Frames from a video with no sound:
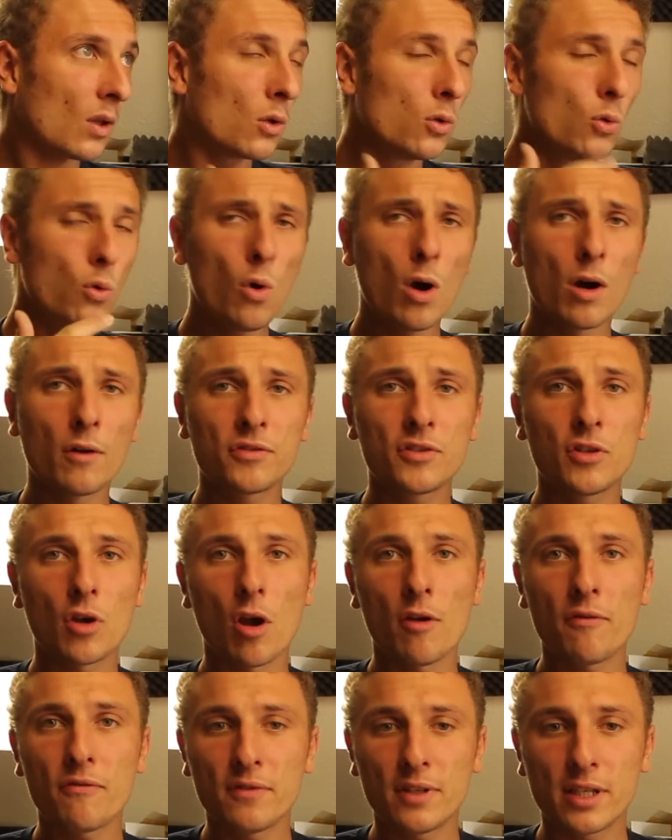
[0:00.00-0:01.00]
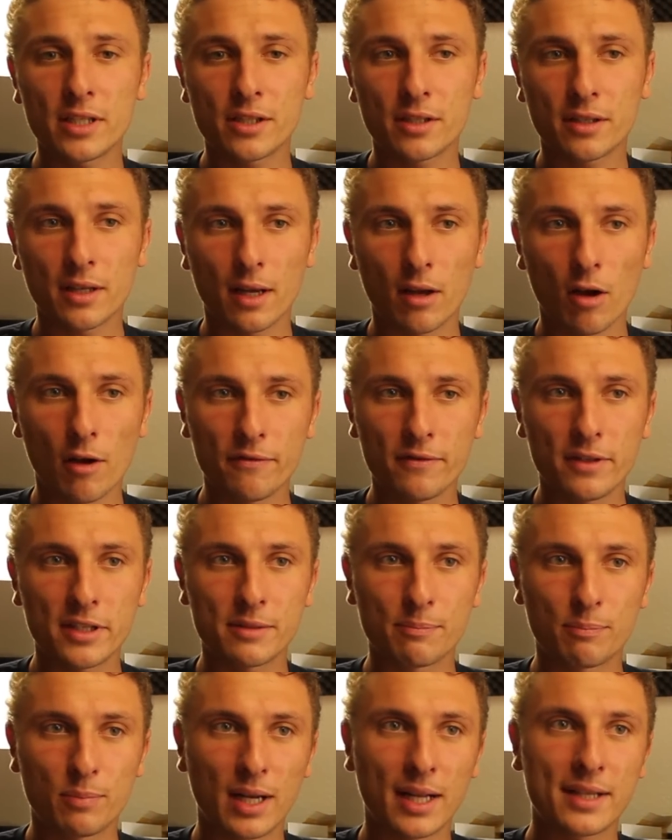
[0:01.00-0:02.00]
nur auf die öffentlich,
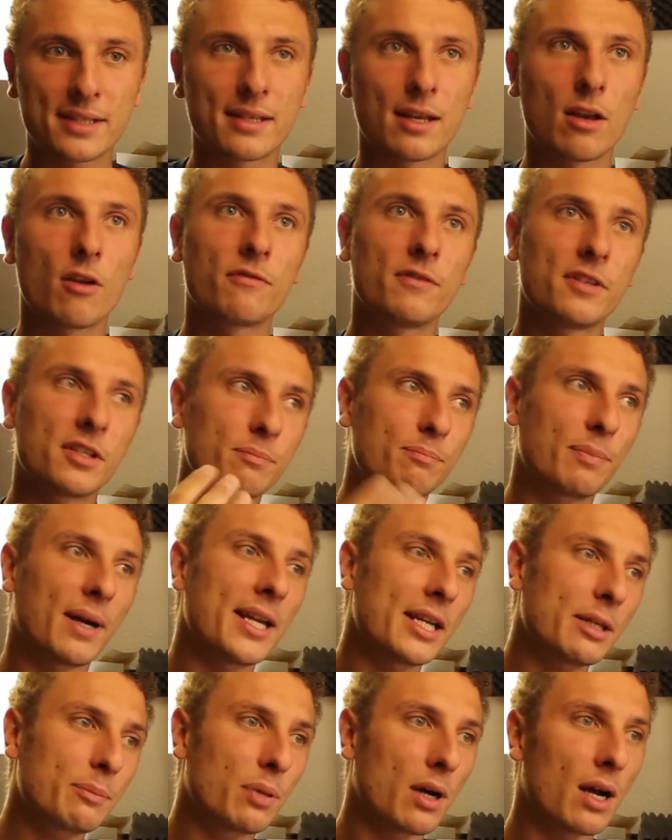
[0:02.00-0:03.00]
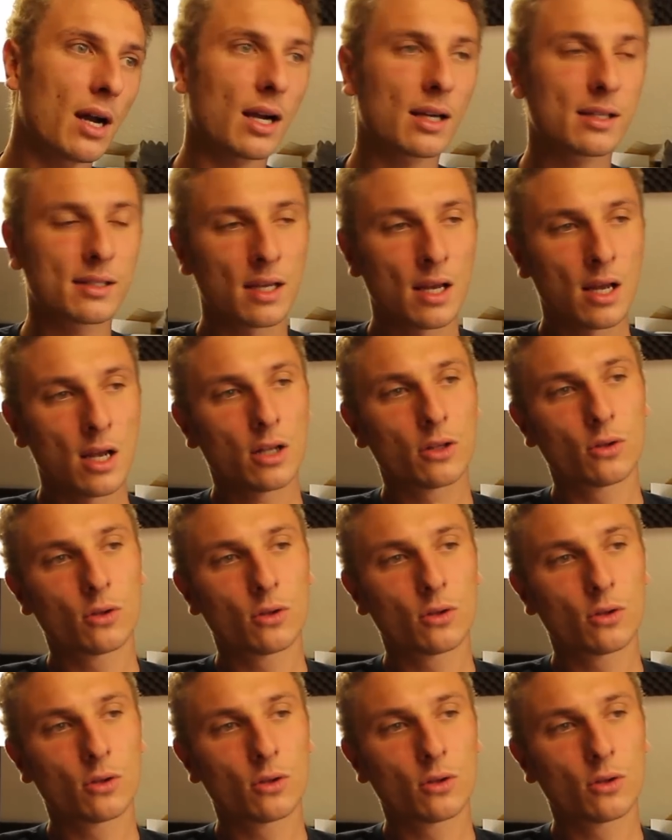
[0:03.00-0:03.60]
öffentlichen Plätze, öffentlichen Bikeparks,